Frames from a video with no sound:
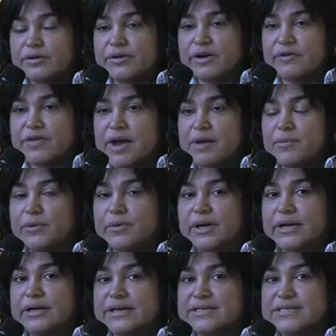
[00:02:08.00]
noi abbiamo con
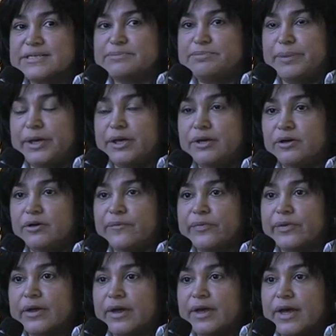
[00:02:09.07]
il respiro
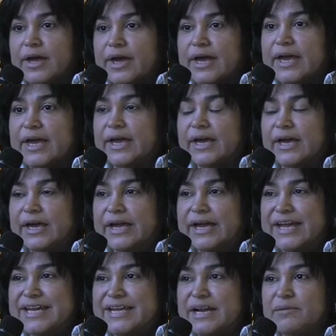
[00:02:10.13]

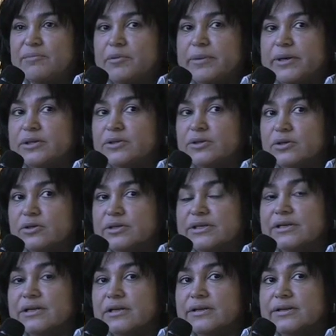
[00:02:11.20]
è nel momento
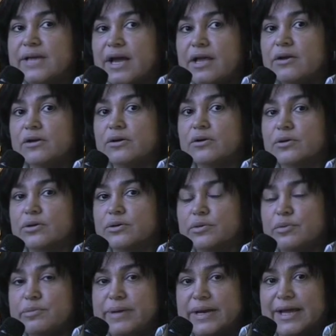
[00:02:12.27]
del taglio del
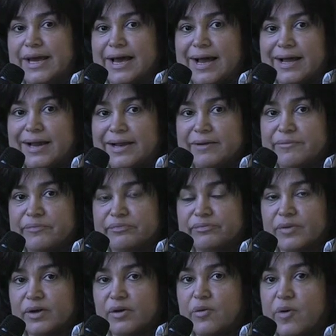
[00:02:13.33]
cordone umbilicale,
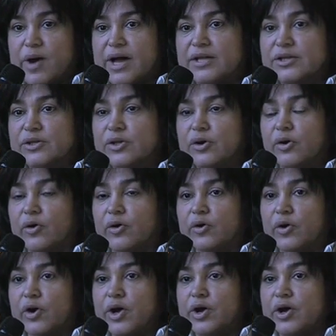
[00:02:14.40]

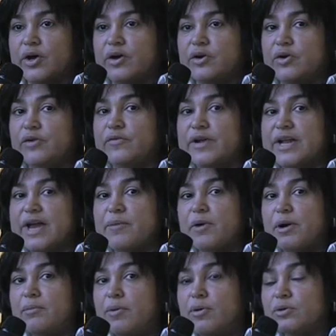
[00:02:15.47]
quando noi
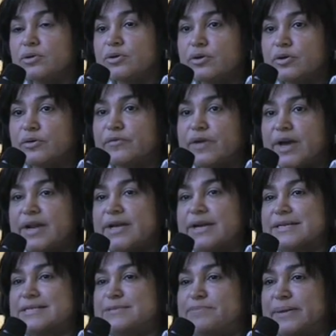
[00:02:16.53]
veniamo al mondo non
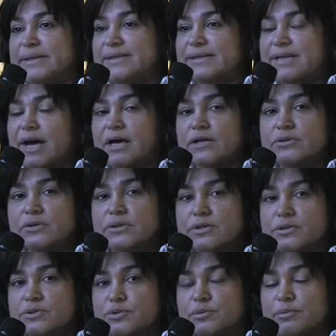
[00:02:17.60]
viene rispettato in
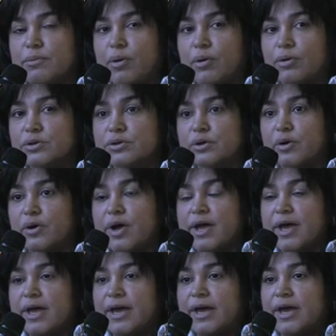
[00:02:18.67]
nessun modo
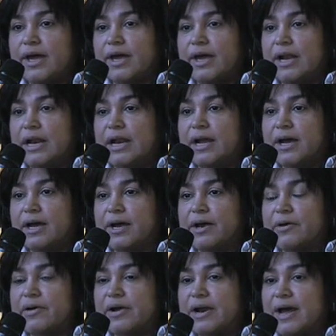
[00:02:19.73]
il,
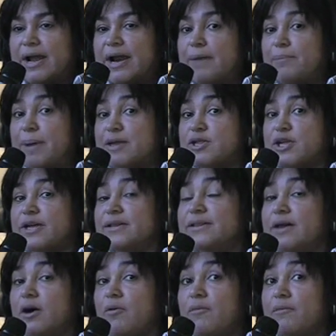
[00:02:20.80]
la, la,
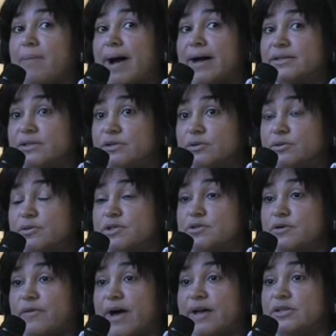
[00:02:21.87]
placenta ha un battido,
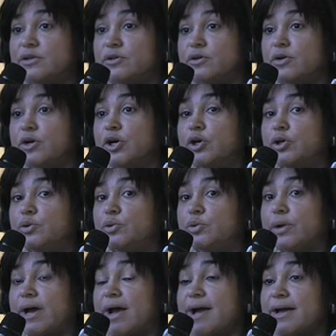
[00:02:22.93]
questo battido
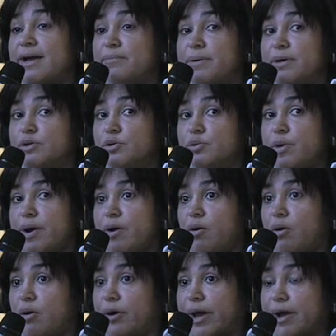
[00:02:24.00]
dura anche per due
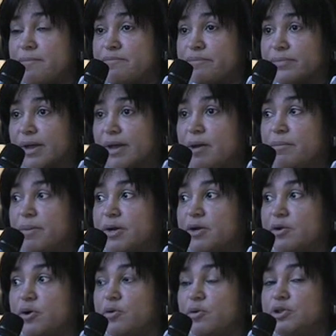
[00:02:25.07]
ore
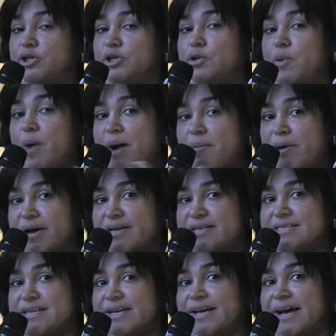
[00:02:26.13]
perché noi continuiamo a
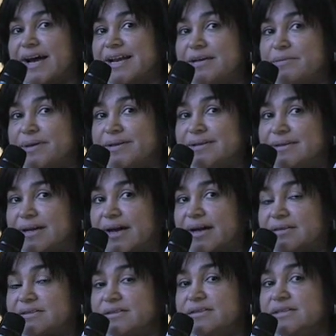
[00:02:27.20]
essere
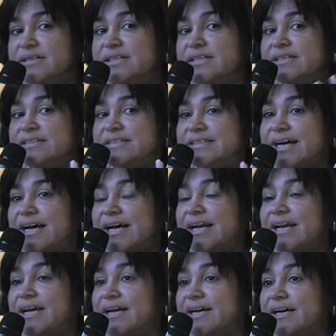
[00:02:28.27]
alimentati
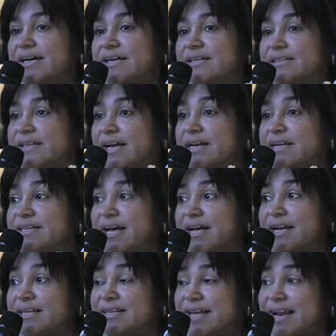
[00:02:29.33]
dal, dal,
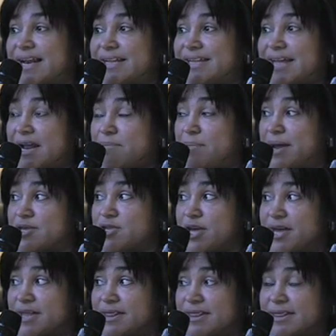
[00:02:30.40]
dal, dalla
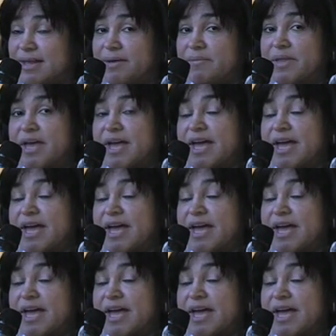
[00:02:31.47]
placenta